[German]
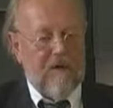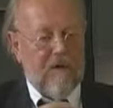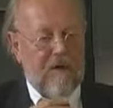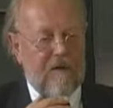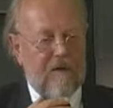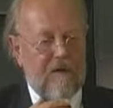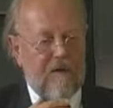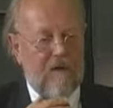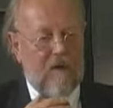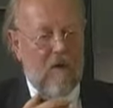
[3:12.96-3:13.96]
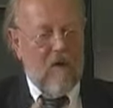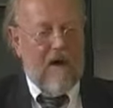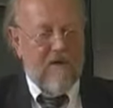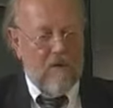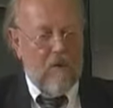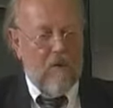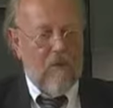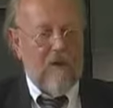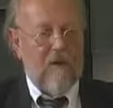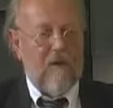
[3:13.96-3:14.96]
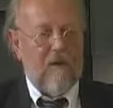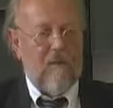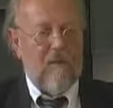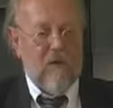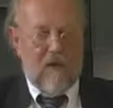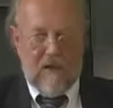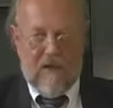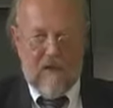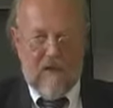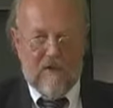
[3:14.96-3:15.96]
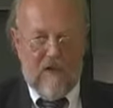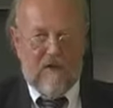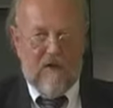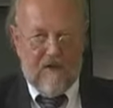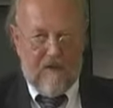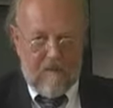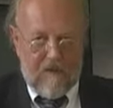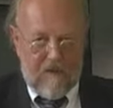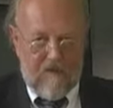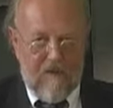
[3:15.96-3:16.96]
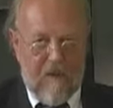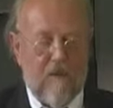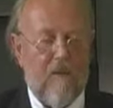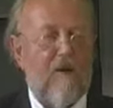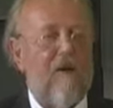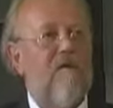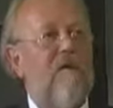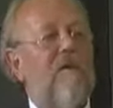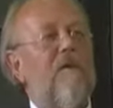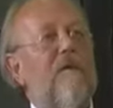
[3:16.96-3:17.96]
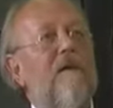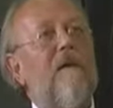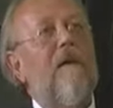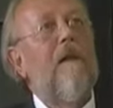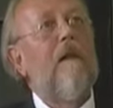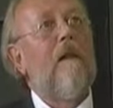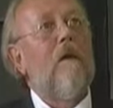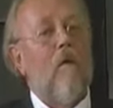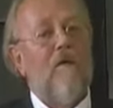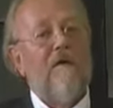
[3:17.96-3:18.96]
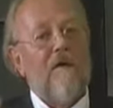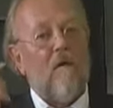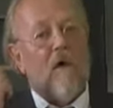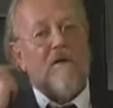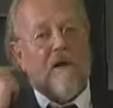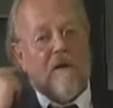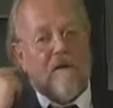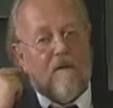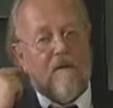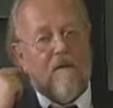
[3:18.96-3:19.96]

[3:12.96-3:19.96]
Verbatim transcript: und dann ist die organische Komponente, nämlich Kollagen oder Gelatine damit drin, 2,3 Gewichtsprozent. Und die Ohrsteinchen.